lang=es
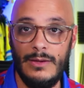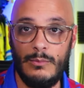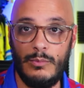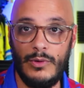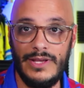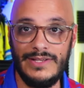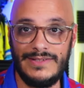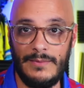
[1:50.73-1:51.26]

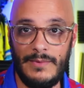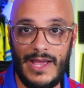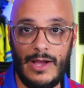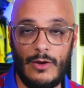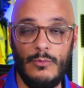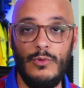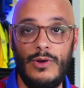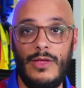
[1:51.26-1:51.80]
pues se me ha
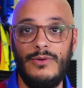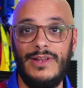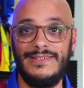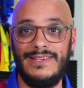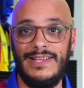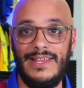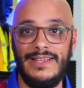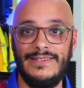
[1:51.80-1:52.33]
acumulado una
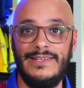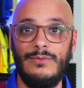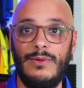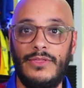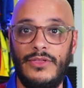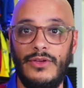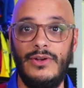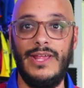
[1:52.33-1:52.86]
serie de
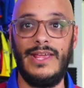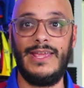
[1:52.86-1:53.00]
situaciones